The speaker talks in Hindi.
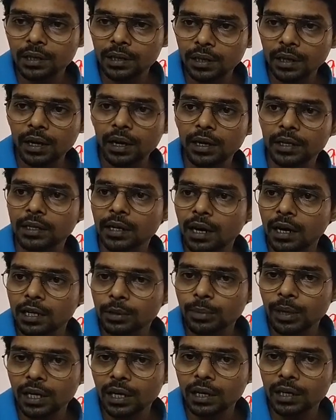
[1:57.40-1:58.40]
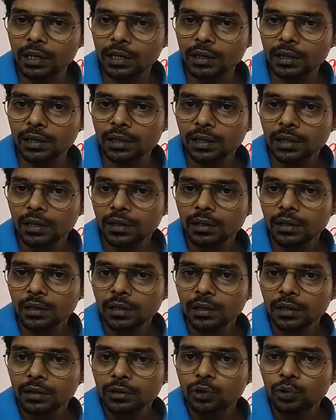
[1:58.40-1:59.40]
रखना आई कार्ड बनाना है
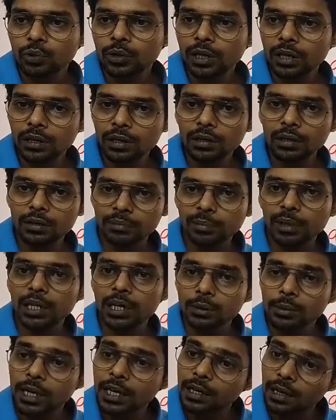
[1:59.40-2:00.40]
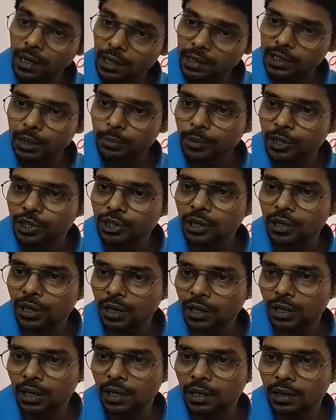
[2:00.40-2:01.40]
तो ये मतलब आई कार्ड हमेशा
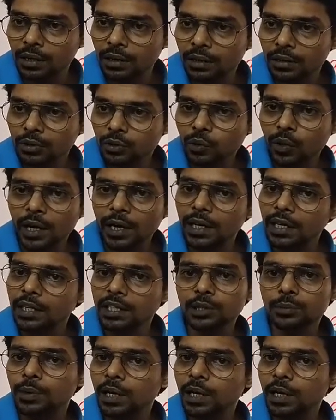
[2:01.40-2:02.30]
रखने हैं तो आई